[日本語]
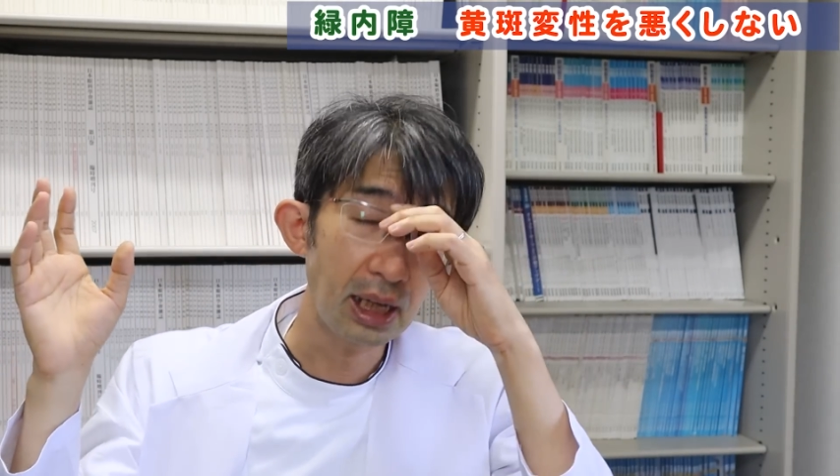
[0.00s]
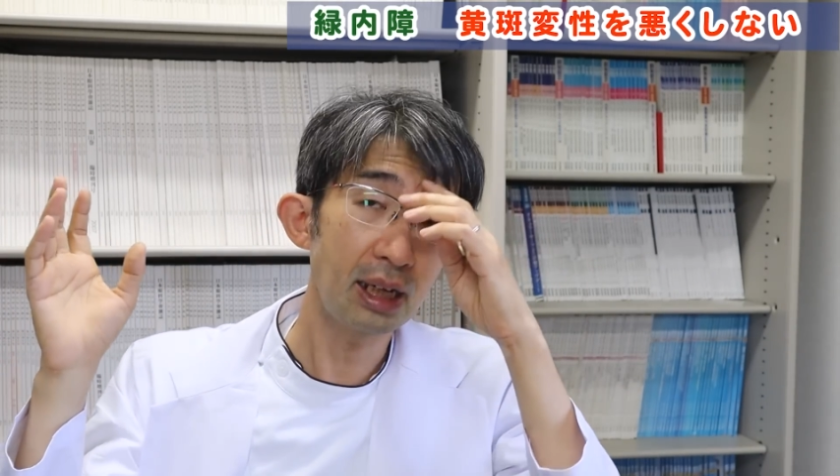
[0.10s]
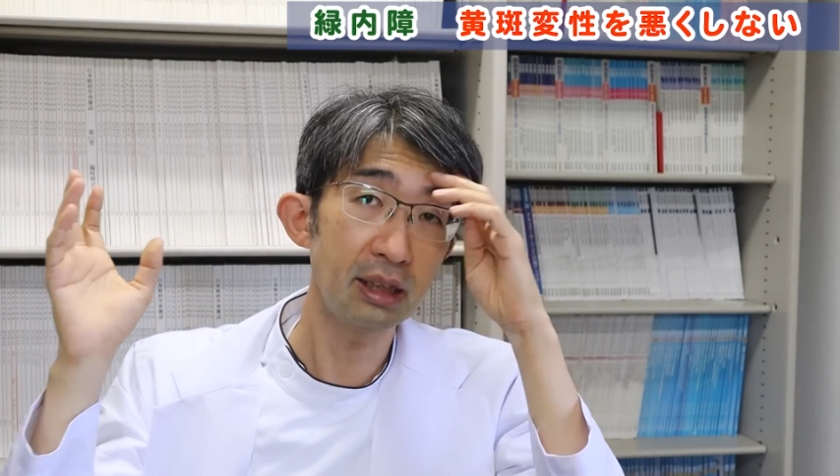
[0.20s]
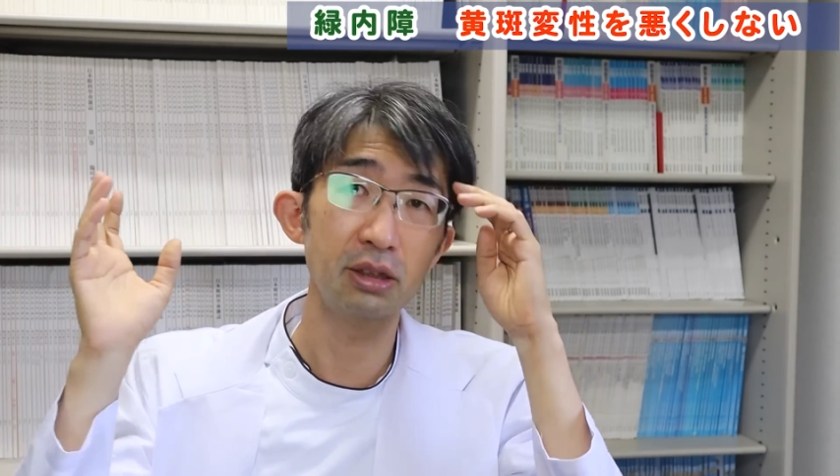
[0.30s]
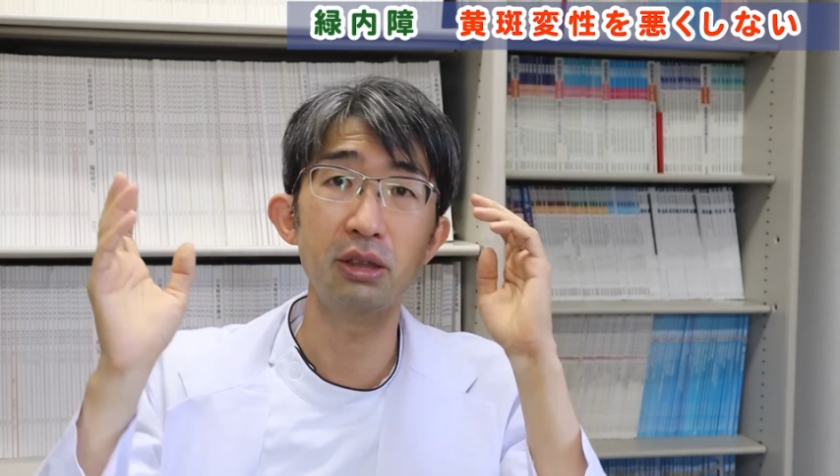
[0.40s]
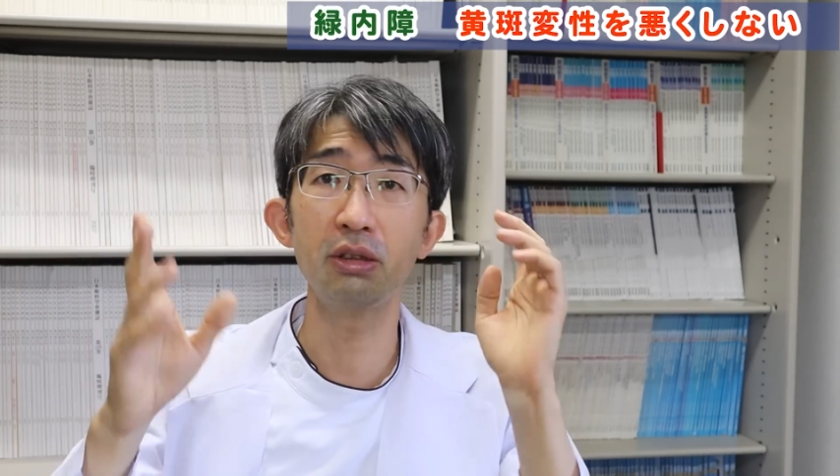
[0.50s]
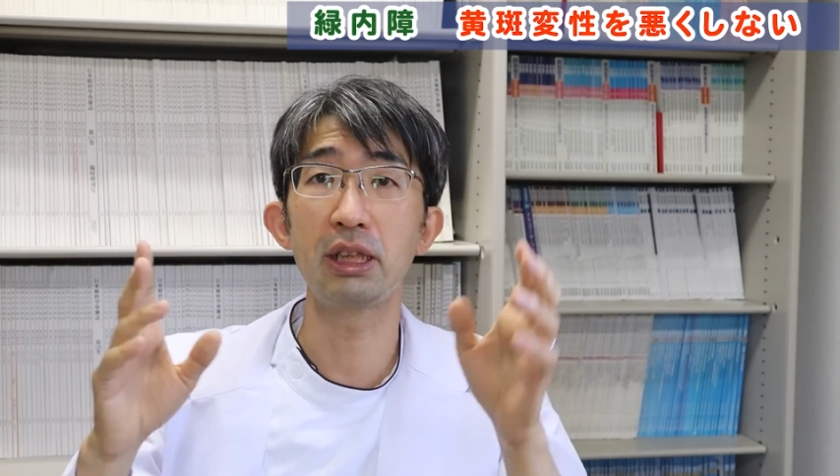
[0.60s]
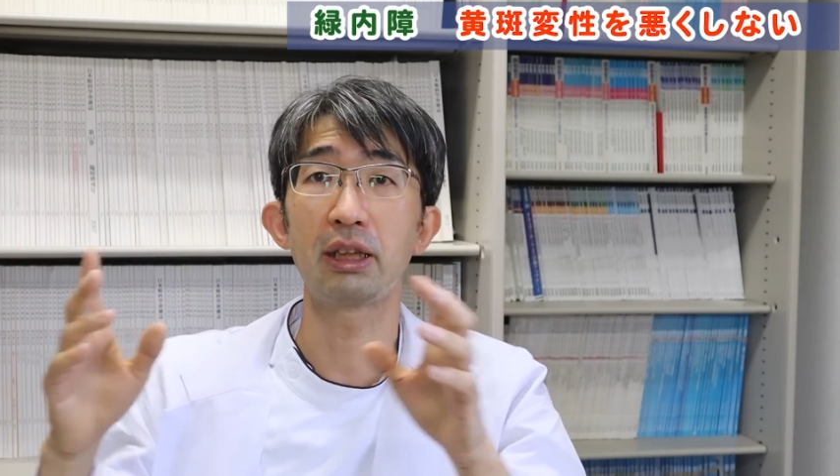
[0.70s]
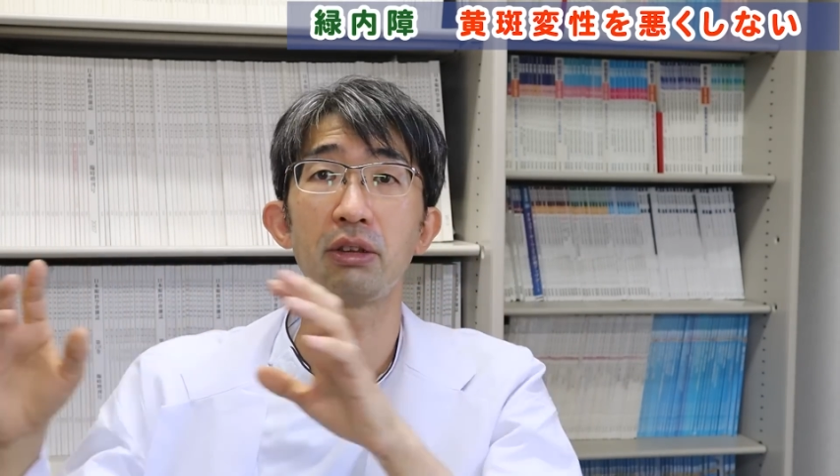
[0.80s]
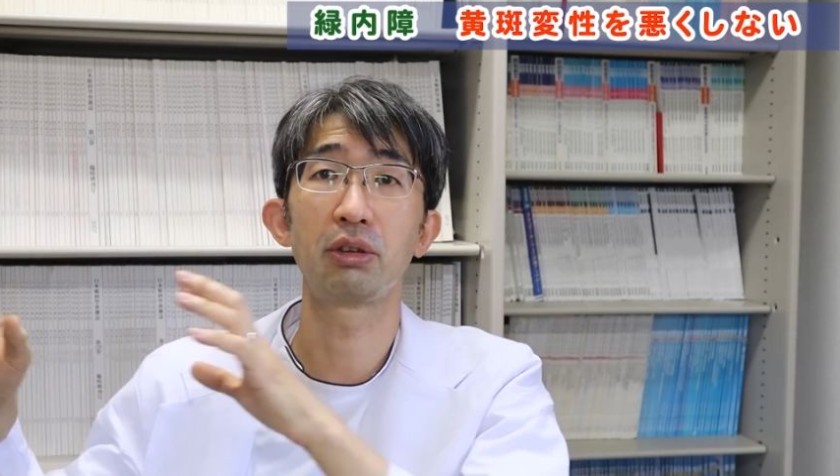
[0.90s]
A 列2
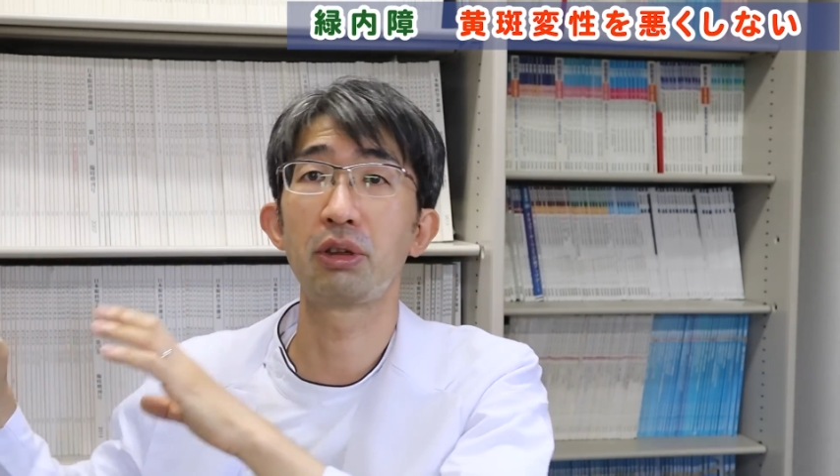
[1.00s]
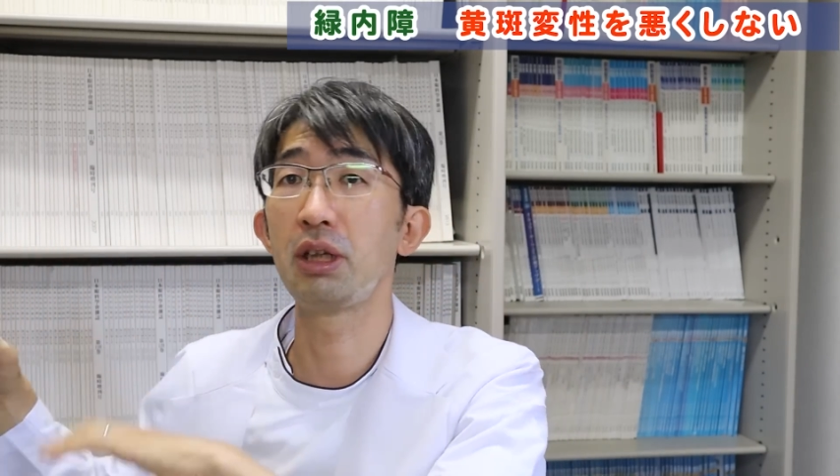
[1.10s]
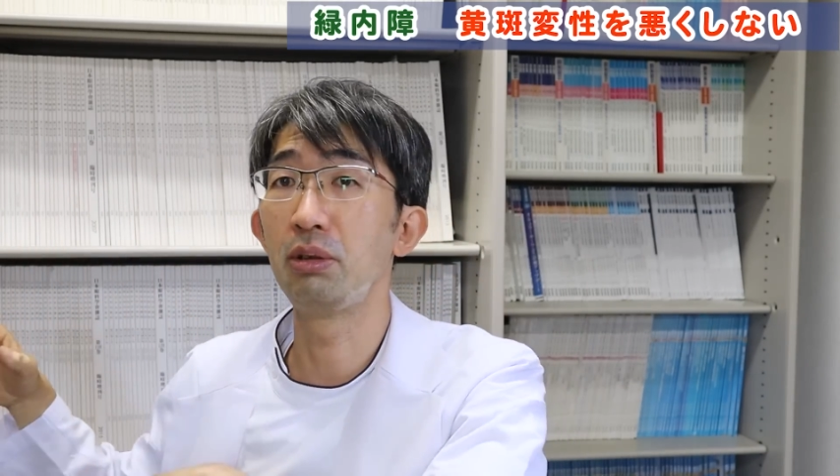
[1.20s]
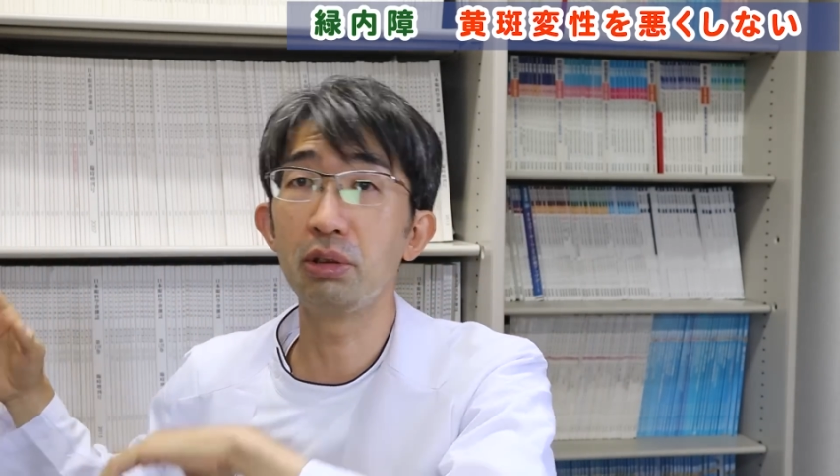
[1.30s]
になってくると、それに